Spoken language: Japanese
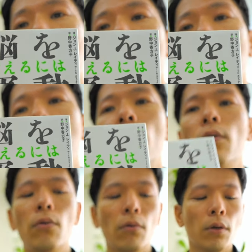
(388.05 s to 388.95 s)
いとか、こういう
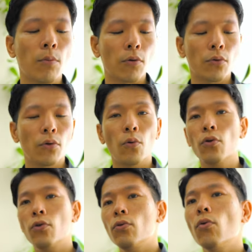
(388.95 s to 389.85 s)
ところでもうそういう呼
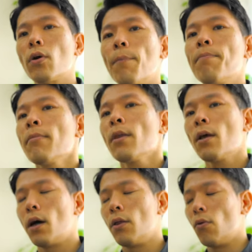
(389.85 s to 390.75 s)
吸とか、
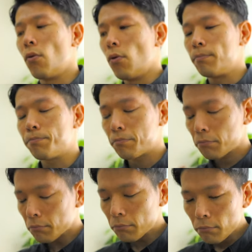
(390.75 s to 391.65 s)
あのー
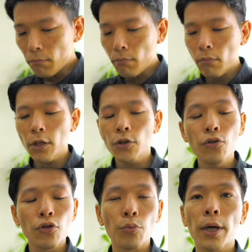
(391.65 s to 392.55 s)
に
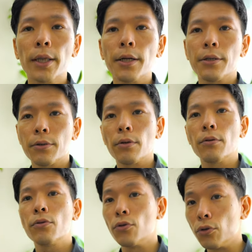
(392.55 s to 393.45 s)
注意を向けたり
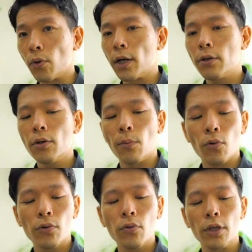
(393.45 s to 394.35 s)
するとかっていうのはも
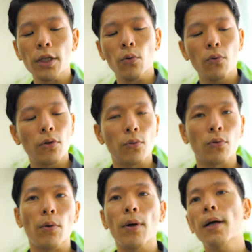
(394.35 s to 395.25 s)
のすごくいいよっていうこ
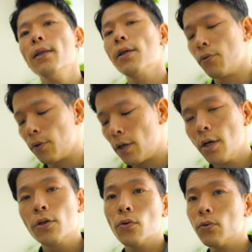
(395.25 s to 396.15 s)
とが分かっているので、
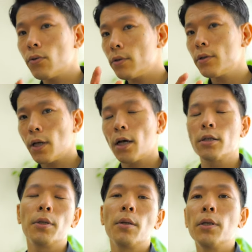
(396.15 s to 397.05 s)
ちょっとずつね、
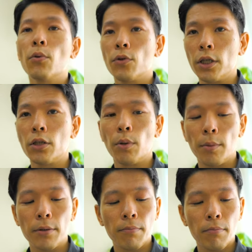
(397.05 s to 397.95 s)
始めてみてほしいと思います。